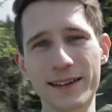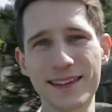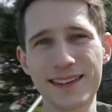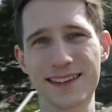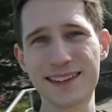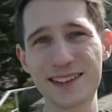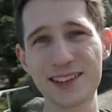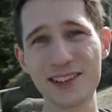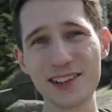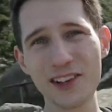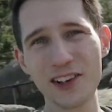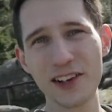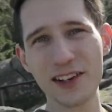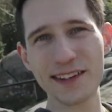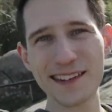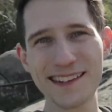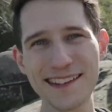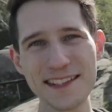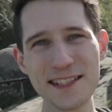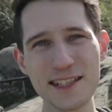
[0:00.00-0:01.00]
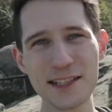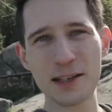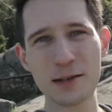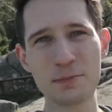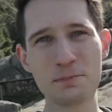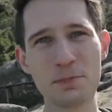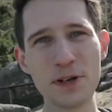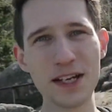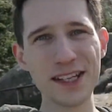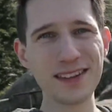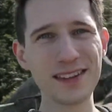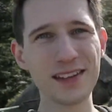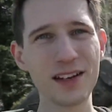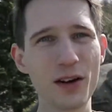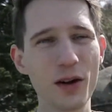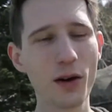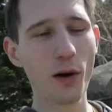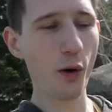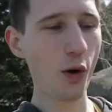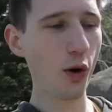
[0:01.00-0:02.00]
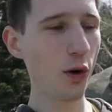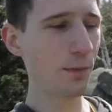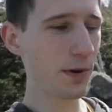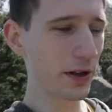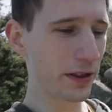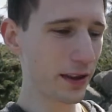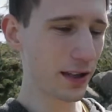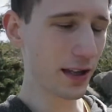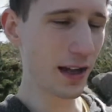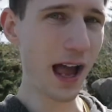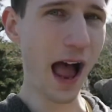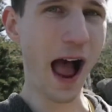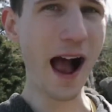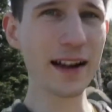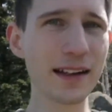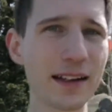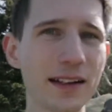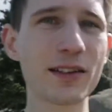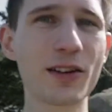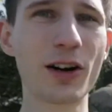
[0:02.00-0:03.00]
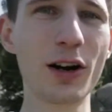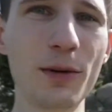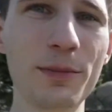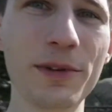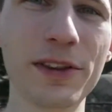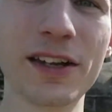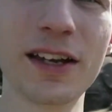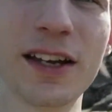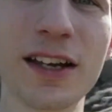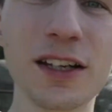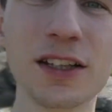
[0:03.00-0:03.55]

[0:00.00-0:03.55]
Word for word: So Leute, ich bin oben angekommen.